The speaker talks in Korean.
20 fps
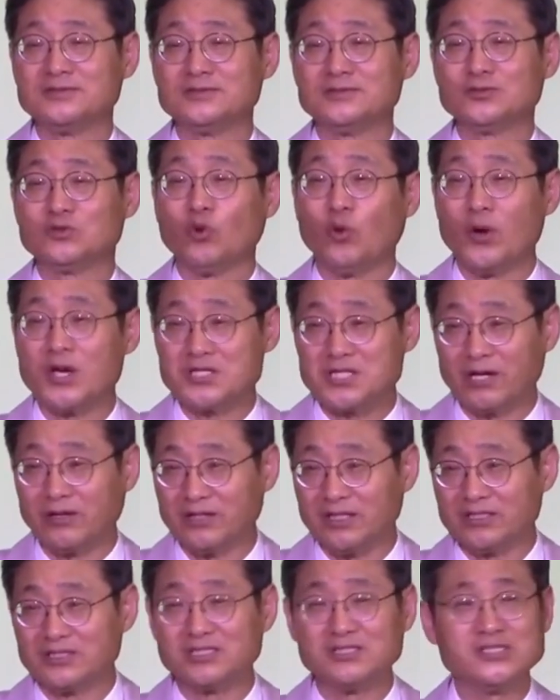
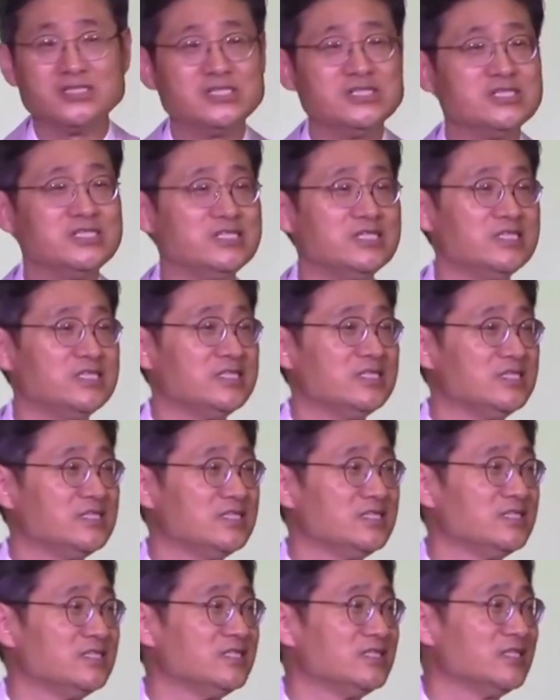노예상을 등진 지
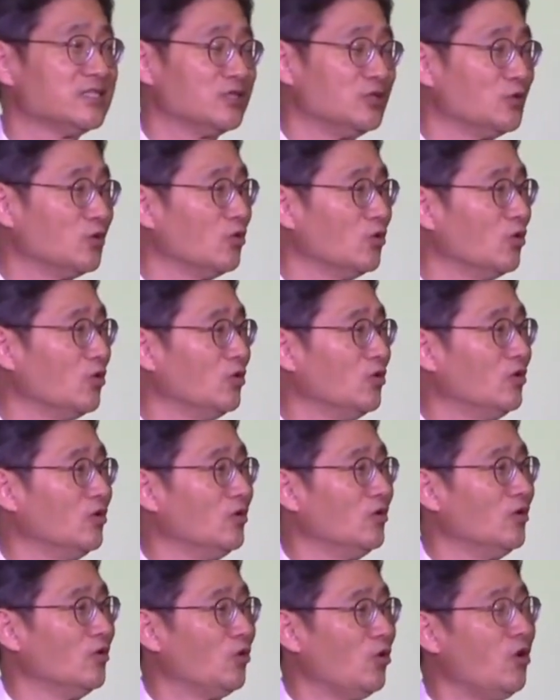
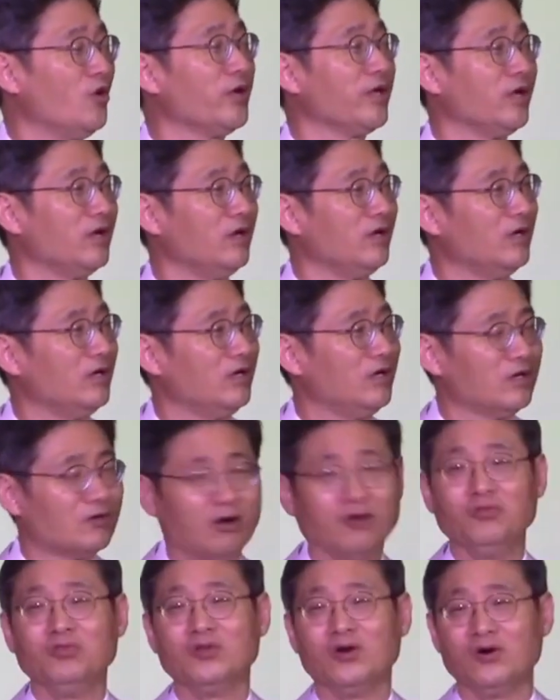그리고 홍해를
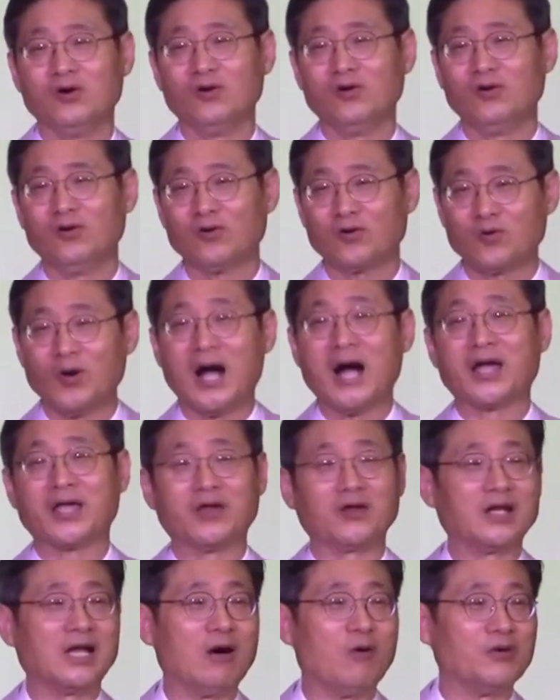건너 광해로
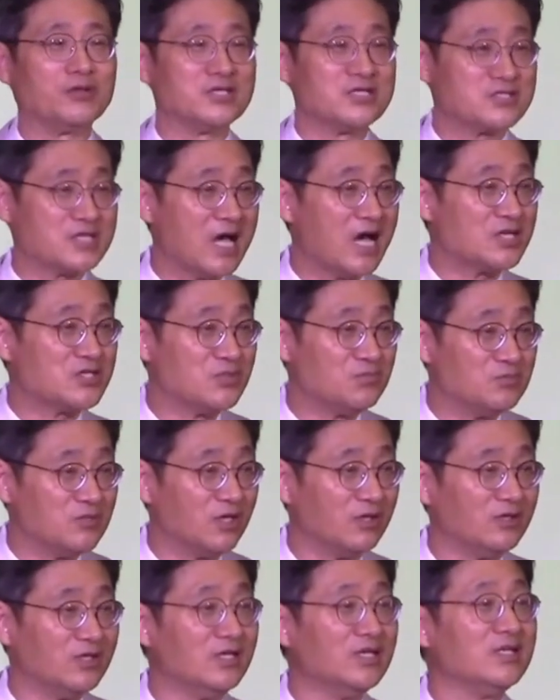나온 지 40년